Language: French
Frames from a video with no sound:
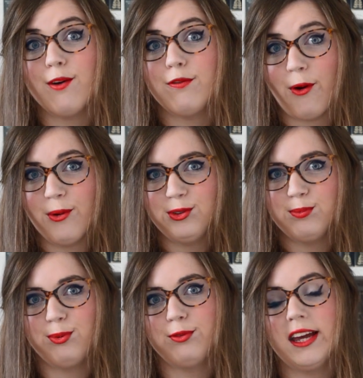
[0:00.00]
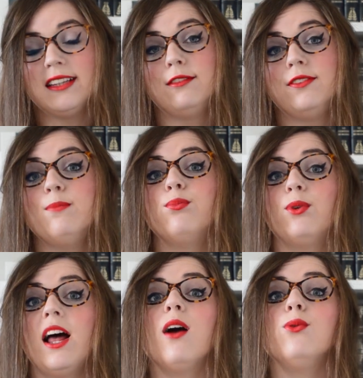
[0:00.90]
en France pour faire des films
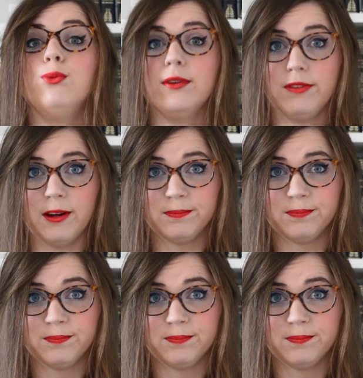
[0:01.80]
pour la UFA.